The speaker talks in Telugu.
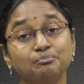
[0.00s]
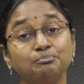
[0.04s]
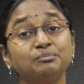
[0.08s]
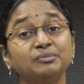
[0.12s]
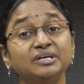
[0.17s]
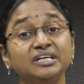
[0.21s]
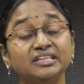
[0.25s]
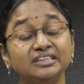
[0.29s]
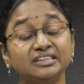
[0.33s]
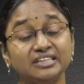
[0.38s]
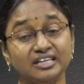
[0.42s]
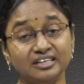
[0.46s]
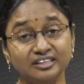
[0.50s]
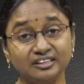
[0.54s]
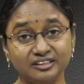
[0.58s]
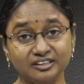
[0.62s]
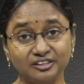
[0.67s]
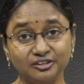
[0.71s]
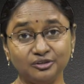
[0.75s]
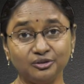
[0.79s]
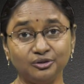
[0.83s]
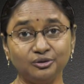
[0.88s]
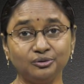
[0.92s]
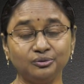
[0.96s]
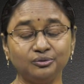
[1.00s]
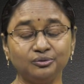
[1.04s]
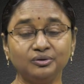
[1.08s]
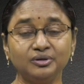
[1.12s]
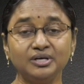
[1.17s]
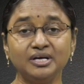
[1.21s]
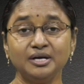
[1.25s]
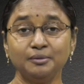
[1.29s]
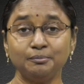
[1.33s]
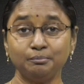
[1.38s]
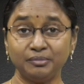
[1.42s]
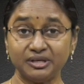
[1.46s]
మన తల్లిదండ్రులు
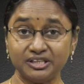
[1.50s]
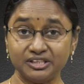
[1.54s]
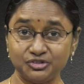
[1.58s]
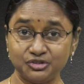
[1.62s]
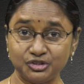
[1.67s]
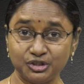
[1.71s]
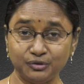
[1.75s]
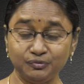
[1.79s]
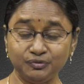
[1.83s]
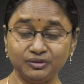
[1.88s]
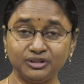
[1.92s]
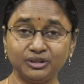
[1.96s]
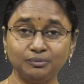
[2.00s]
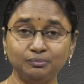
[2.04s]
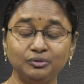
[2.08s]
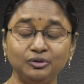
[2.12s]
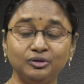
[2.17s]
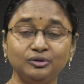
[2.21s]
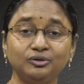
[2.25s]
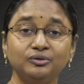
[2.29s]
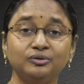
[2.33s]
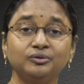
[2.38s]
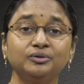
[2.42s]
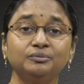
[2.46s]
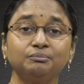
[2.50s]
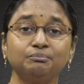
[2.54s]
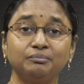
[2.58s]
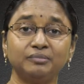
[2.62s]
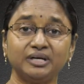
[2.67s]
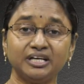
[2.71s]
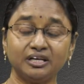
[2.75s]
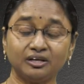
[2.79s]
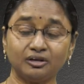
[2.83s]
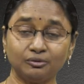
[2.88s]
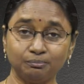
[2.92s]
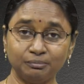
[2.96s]
మన జీవితంలో
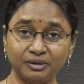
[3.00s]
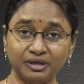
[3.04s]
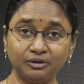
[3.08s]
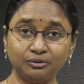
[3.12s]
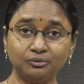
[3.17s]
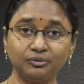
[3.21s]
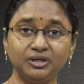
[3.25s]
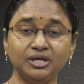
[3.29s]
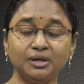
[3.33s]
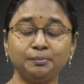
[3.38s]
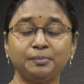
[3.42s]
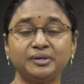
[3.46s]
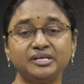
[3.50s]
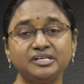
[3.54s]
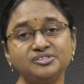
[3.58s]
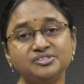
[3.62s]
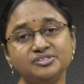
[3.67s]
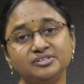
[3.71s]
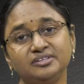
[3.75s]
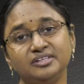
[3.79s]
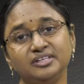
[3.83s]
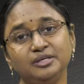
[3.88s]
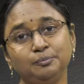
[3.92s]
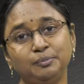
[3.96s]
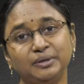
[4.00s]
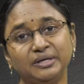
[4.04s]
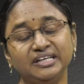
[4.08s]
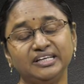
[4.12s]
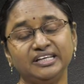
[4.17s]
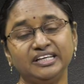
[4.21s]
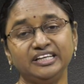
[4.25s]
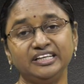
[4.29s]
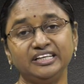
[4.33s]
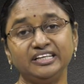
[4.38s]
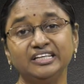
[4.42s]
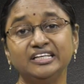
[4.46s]
మన మనకున్న పరిస్థితిని
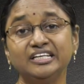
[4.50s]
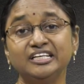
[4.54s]
బట్టి